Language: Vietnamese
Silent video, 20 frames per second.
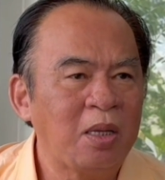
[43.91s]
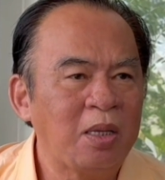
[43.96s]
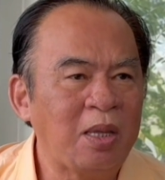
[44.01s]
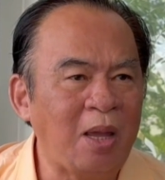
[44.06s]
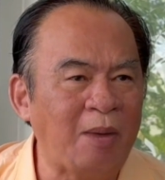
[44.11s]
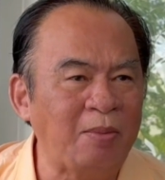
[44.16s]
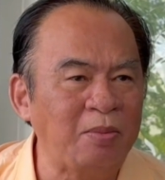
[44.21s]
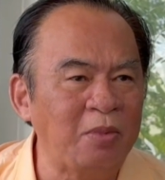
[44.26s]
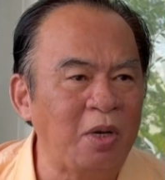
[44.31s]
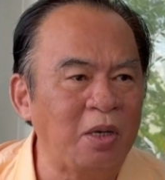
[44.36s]

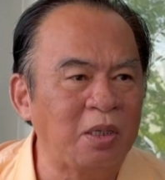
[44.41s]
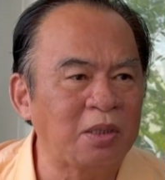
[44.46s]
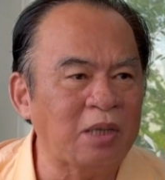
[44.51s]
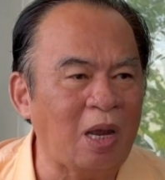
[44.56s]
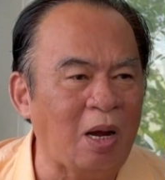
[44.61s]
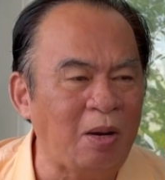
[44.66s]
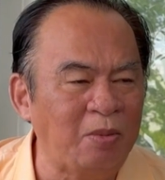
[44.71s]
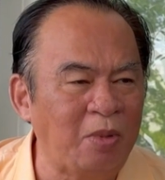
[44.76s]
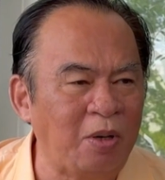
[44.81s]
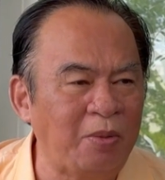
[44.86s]
giảm được
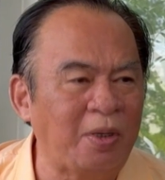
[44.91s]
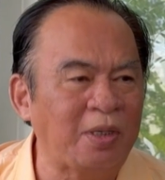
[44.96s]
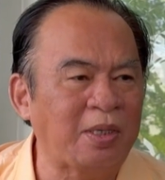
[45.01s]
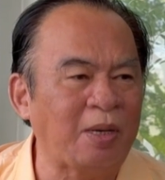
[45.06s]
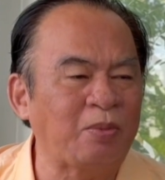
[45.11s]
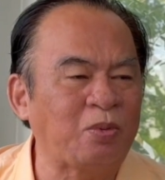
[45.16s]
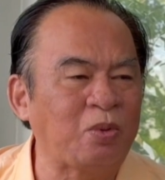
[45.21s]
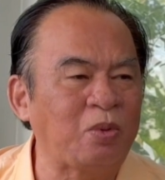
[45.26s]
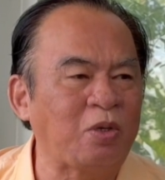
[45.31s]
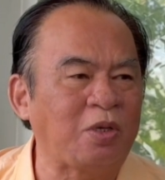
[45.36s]
60%
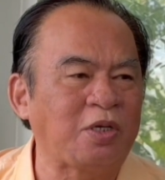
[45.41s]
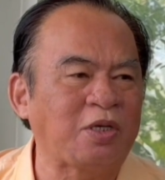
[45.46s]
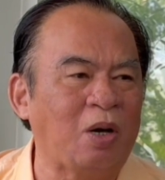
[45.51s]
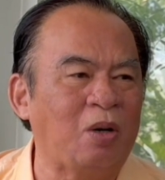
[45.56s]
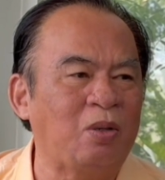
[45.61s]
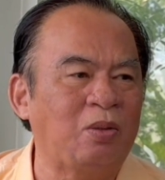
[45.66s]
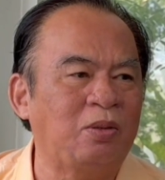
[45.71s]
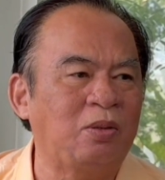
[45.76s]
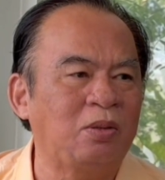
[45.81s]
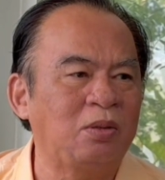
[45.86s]
trăm từ
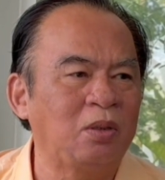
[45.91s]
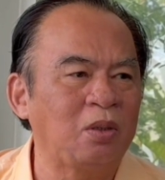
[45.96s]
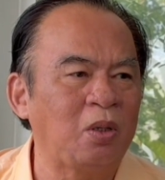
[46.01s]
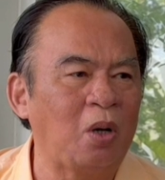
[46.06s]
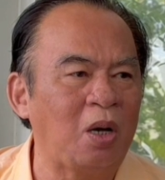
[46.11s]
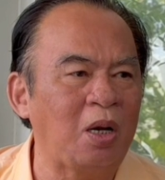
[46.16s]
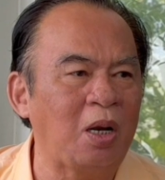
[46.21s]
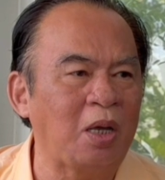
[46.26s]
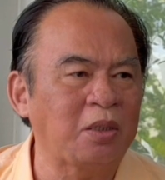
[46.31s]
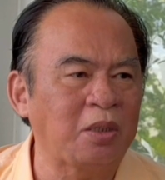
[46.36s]
sâu
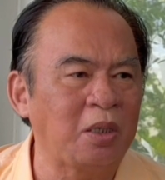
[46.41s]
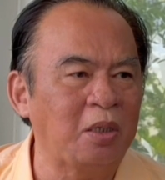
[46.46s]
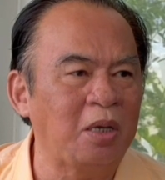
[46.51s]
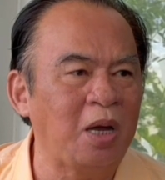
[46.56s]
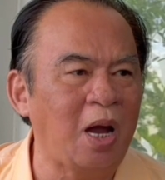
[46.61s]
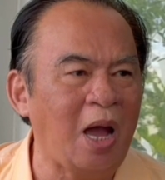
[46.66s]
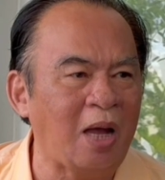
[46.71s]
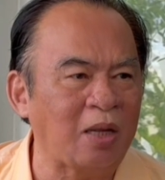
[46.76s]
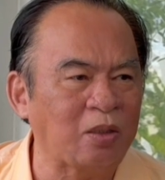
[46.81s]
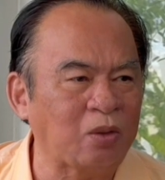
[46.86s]
đó là
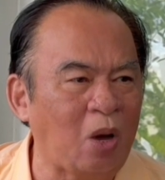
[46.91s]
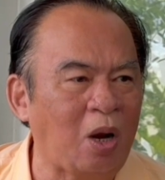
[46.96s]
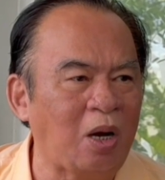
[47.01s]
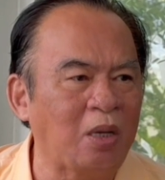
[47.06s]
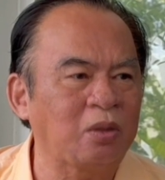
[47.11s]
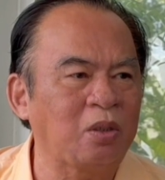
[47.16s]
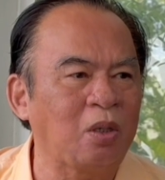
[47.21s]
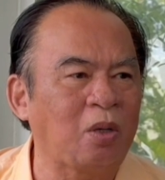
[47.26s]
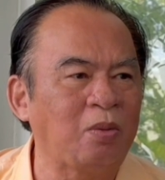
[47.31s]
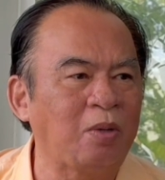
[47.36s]
sự an
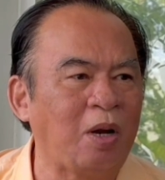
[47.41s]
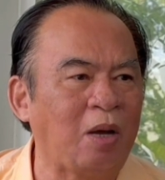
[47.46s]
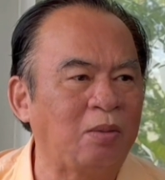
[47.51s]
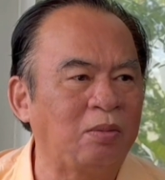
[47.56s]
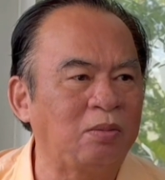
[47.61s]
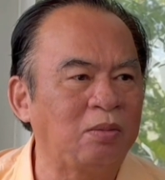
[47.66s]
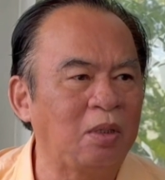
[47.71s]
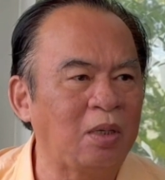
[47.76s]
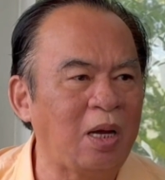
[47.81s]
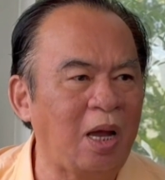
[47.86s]
toàn cho cộng đồng
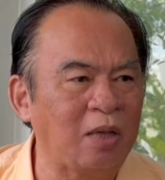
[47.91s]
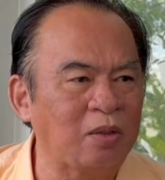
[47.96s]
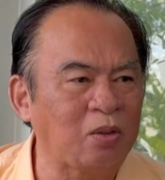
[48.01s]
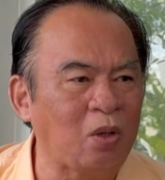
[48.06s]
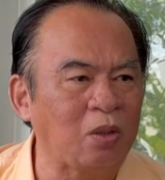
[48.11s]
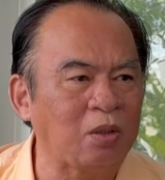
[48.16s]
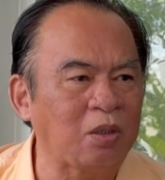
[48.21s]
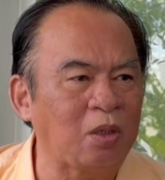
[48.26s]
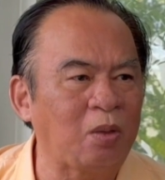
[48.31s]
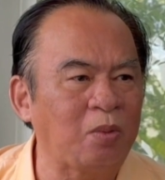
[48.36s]
an
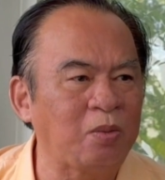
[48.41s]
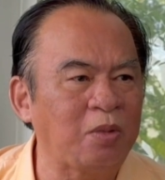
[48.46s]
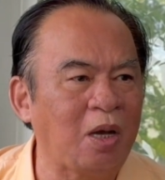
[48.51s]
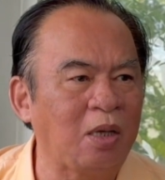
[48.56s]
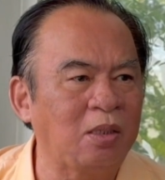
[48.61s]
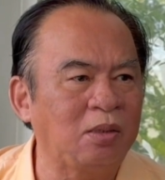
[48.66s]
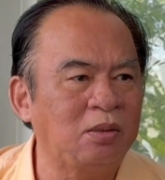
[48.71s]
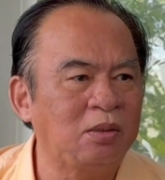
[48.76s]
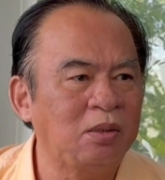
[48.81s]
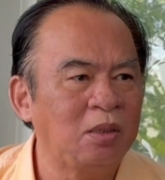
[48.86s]
toàn cho nông
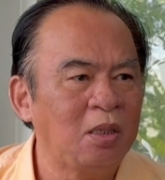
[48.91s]
dân